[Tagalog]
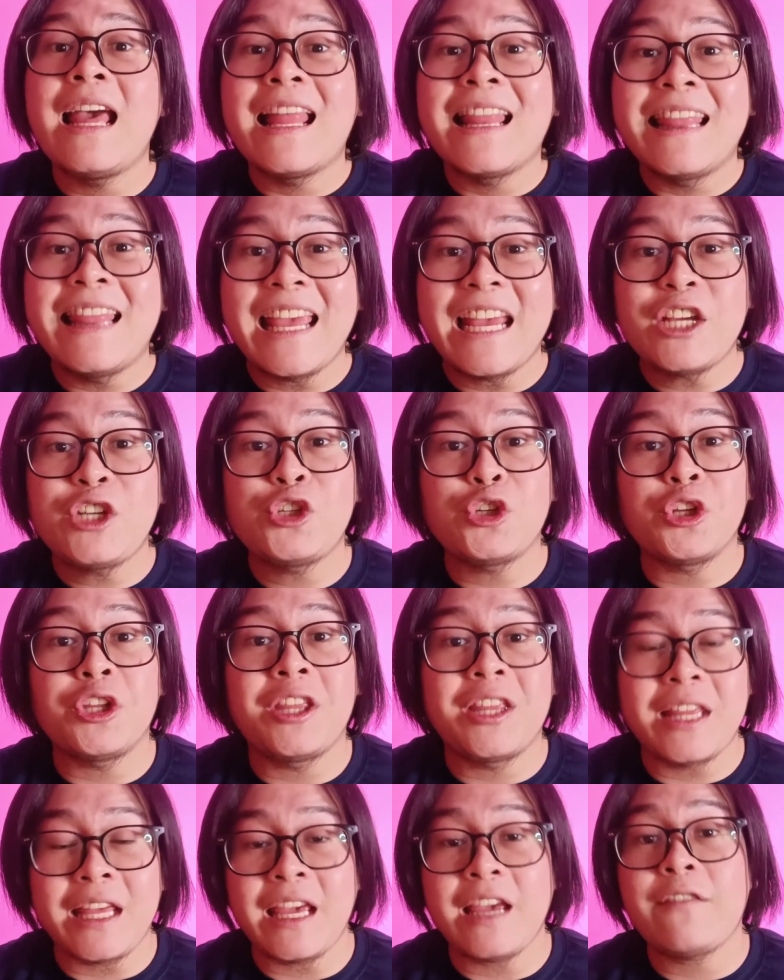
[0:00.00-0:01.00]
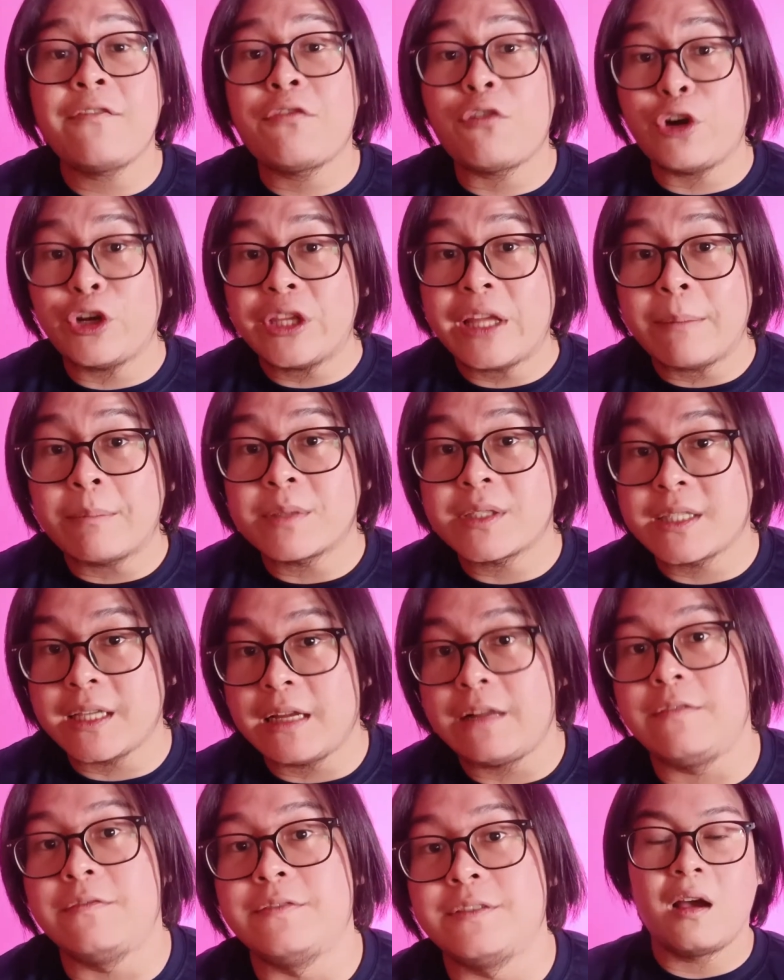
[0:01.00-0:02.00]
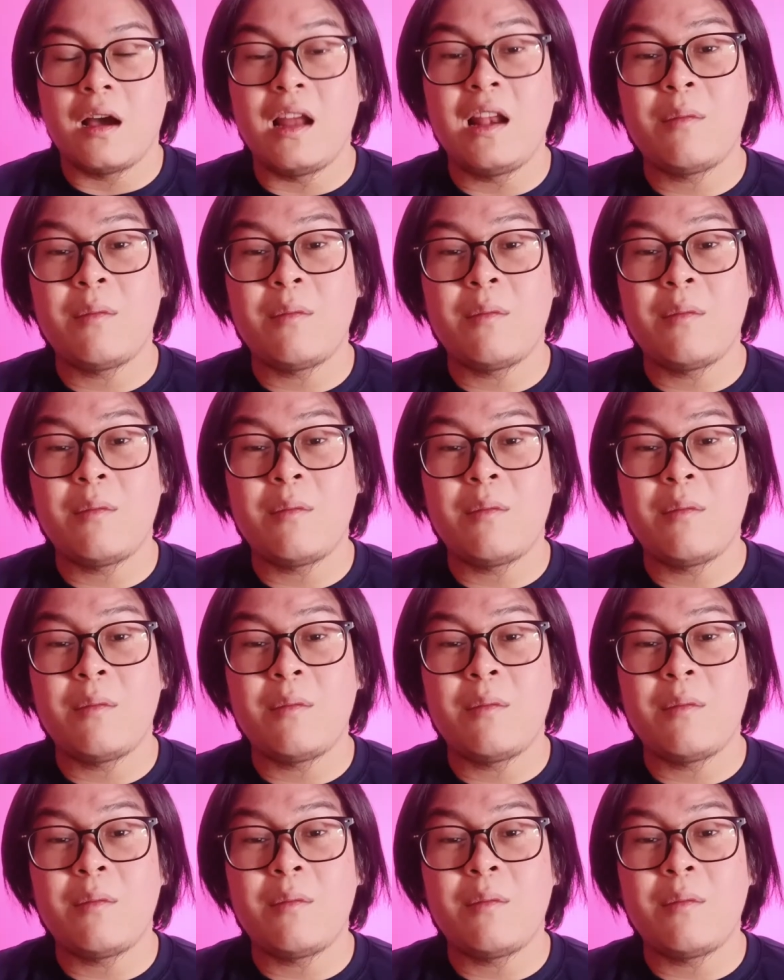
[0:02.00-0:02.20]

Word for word: they should think for themselves.